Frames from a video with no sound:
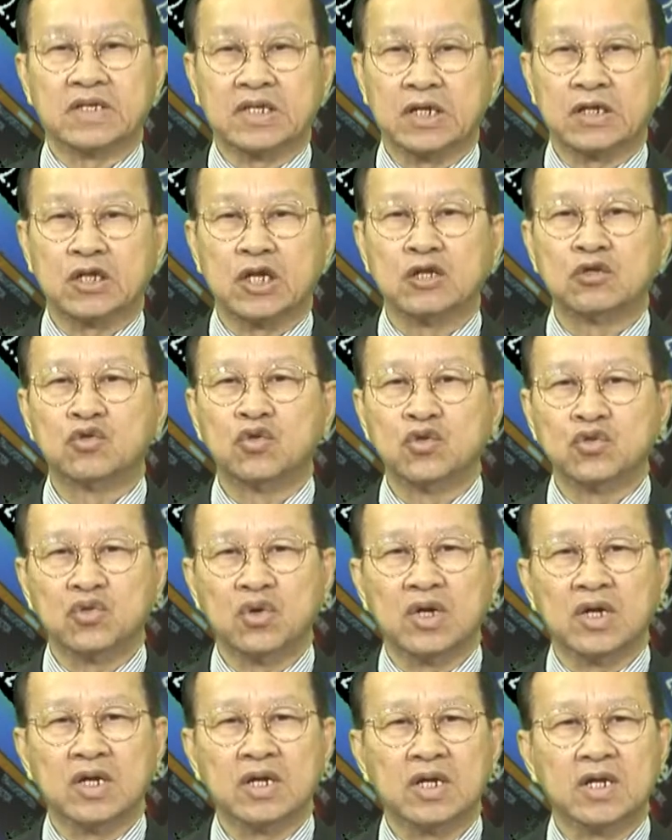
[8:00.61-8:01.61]
và tài chính cuối
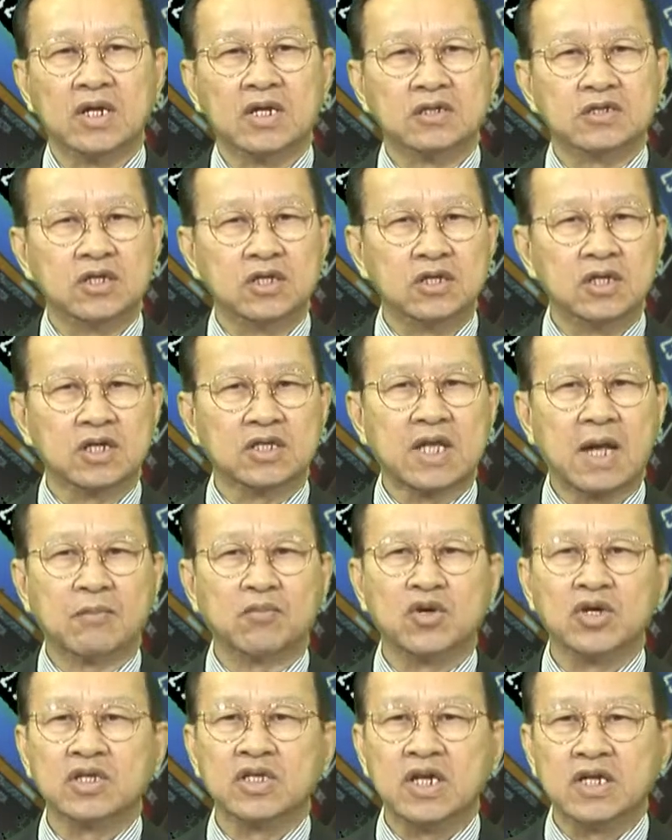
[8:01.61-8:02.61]
tuần xin được
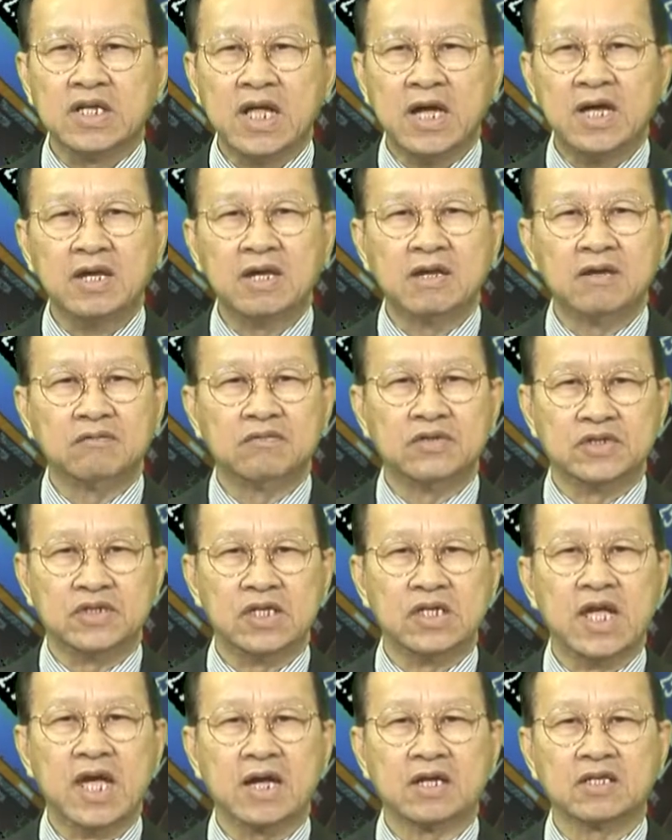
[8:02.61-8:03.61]
tạm ngưng nơi đây và
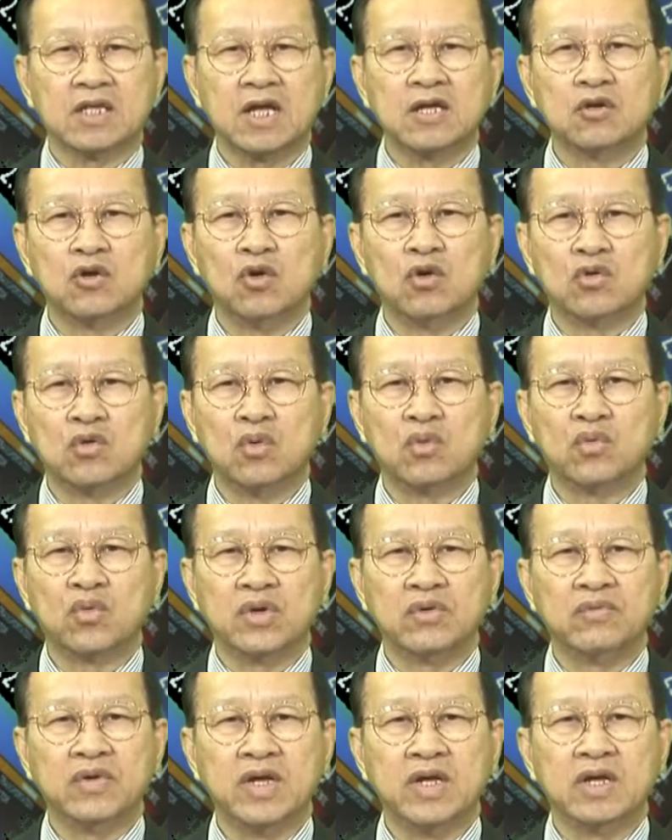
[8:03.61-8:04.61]
xin hẹn tái ngộ cùng
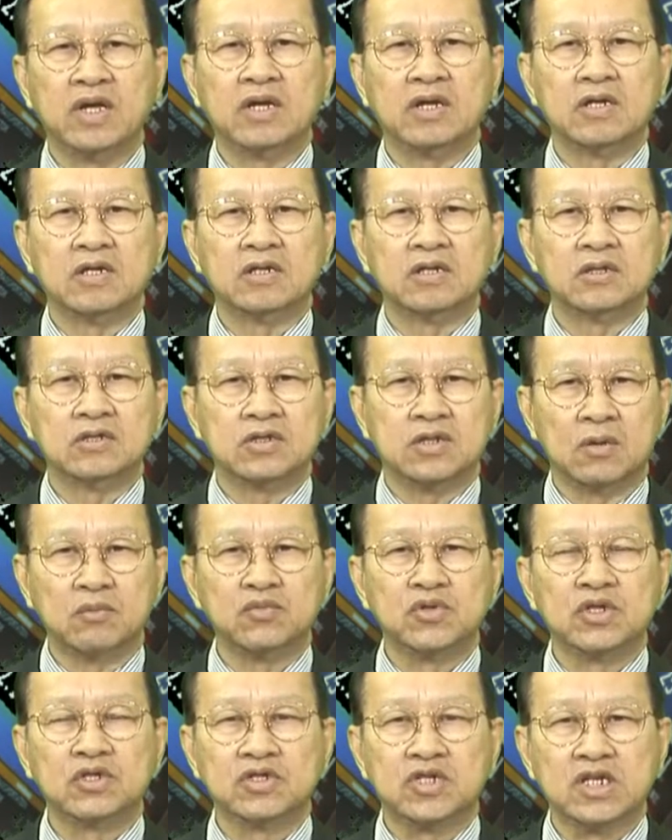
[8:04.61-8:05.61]
quý vị
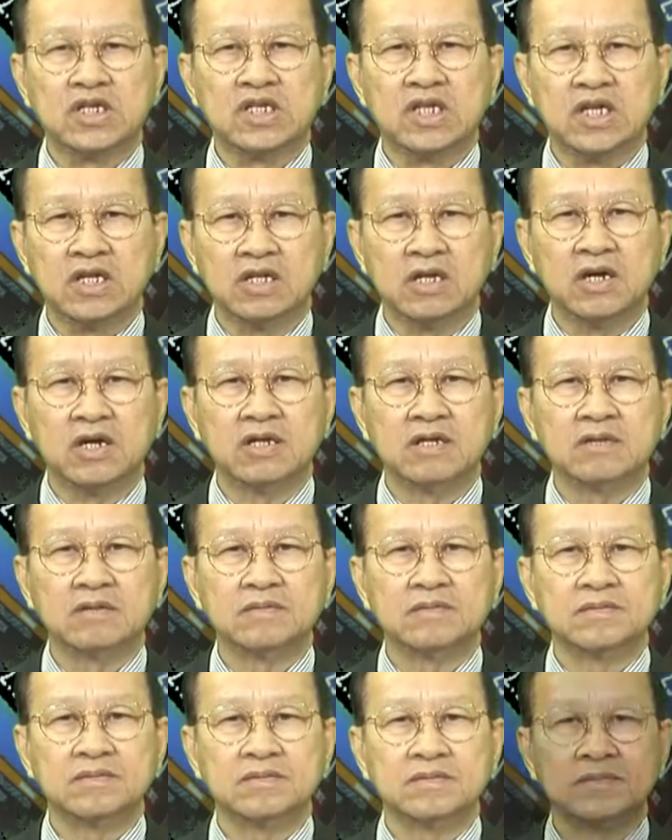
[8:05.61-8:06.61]
trong chương trình kỳ tới.